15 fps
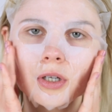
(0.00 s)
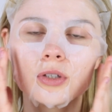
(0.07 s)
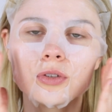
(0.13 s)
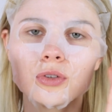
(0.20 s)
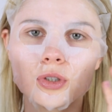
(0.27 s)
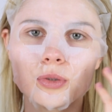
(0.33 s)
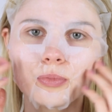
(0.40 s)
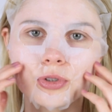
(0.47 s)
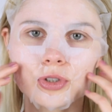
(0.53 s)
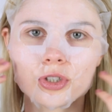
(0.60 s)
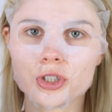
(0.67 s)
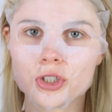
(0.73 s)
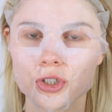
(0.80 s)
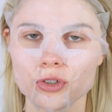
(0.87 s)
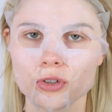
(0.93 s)
No i
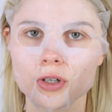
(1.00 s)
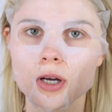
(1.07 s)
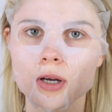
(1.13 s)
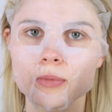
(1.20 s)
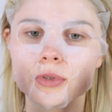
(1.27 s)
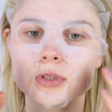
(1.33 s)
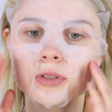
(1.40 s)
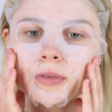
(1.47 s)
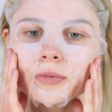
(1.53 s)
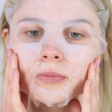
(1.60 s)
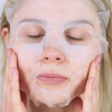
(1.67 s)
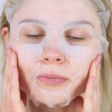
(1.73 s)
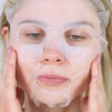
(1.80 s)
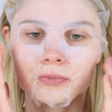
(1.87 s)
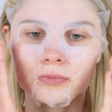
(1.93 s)
później ściągamy,
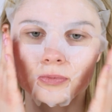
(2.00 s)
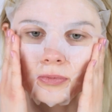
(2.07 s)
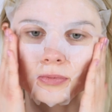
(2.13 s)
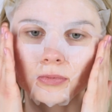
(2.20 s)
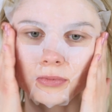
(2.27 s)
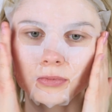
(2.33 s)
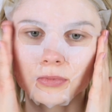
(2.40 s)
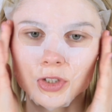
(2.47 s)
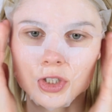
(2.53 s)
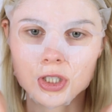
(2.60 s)
mm,